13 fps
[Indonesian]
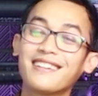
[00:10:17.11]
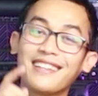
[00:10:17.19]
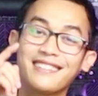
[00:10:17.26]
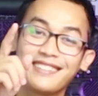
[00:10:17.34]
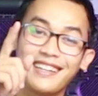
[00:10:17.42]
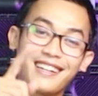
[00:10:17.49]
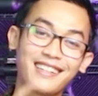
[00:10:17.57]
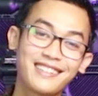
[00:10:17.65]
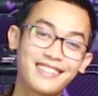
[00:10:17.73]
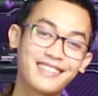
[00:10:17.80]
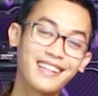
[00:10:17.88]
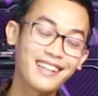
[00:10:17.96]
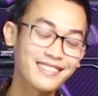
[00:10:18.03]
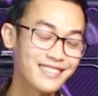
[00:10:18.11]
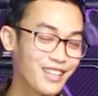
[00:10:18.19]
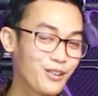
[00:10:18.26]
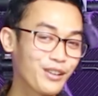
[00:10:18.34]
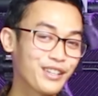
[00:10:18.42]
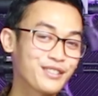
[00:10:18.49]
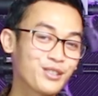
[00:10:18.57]
Nanti akan kita kasih
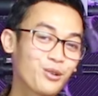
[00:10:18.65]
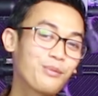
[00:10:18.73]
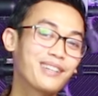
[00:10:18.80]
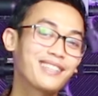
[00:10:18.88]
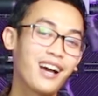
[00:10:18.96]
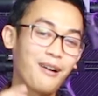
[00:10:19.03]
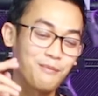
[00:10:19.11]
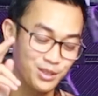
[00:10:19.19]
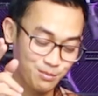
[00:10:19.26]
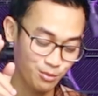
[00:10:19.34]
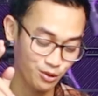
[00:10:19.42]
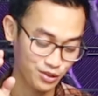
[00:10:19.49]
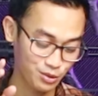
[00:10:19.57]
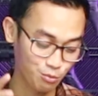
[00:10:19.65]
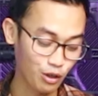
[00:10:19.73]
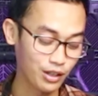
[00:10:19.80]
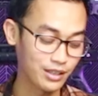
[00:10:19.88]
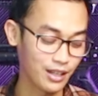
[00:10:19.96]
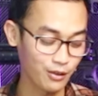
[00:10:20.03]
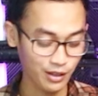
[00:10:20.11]
tahu ke sobat Hamsport
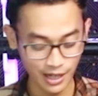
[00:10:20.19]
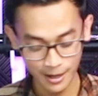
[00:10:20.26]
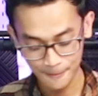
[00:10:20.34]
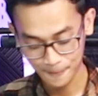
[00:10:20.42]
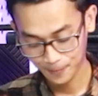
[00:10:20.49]
semuanya. Oke? Okay?